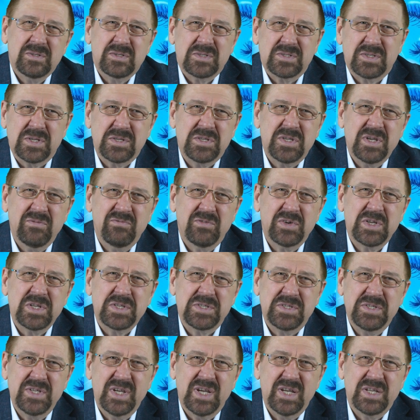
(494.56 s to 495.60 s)
Затем
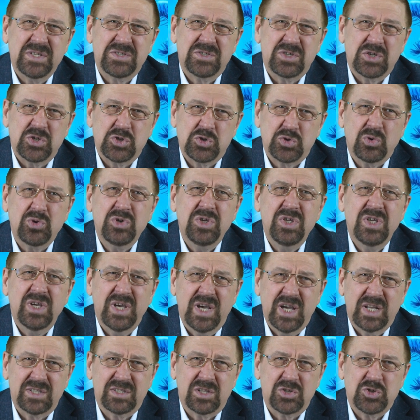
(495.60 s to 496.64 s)
выясняется, что и
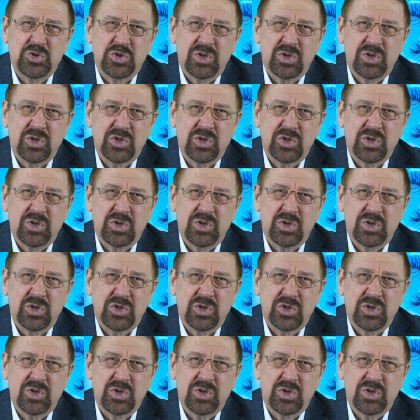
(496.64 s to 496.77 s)
этот